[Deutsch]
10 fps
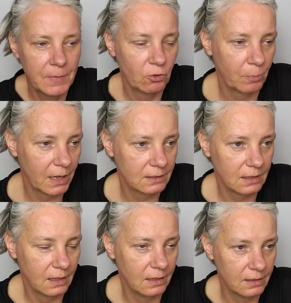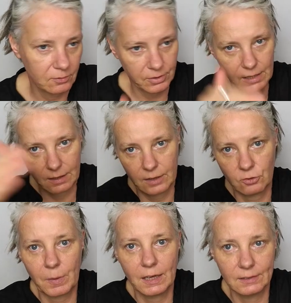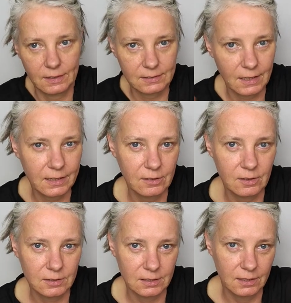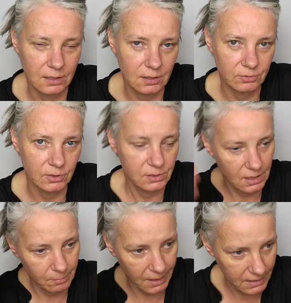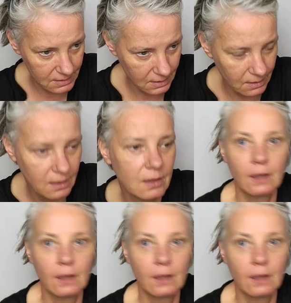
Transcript: später in vergleichbaren Dateiordnern auf unserem Rechner